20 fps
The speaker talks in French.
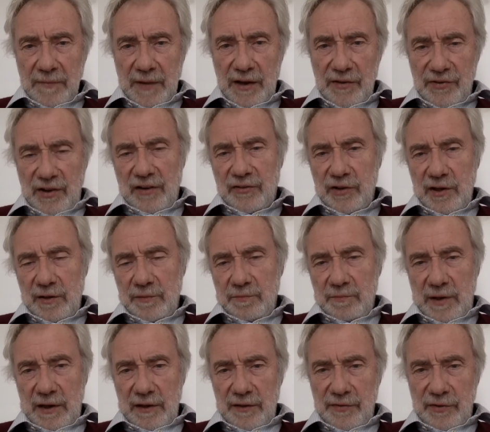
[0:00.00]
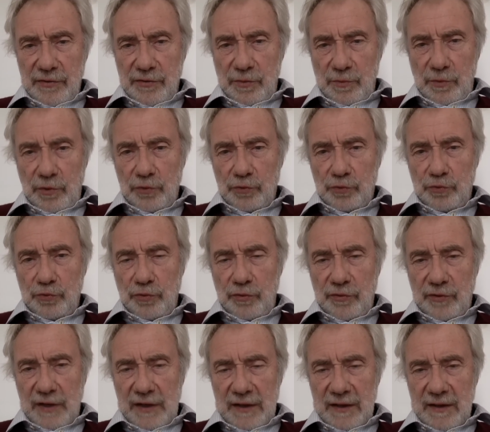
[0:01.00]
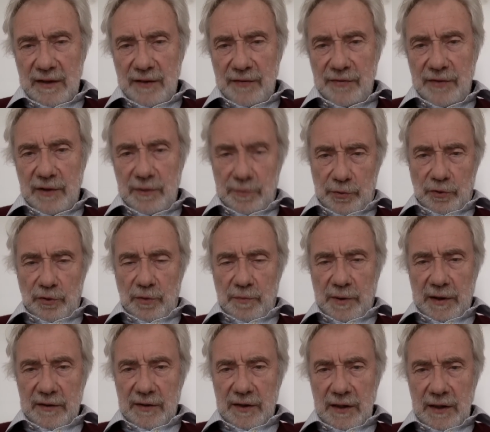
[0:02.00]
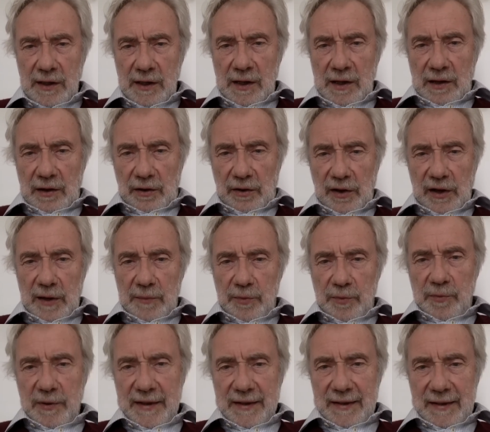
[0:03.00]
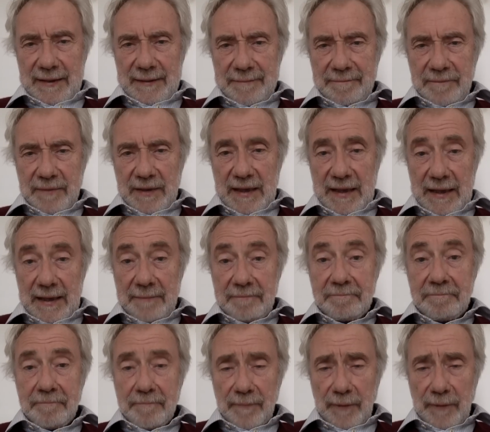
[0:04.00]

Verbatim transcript: Il s'agit manifestement d'une vraie défaite pour le Parti républicain et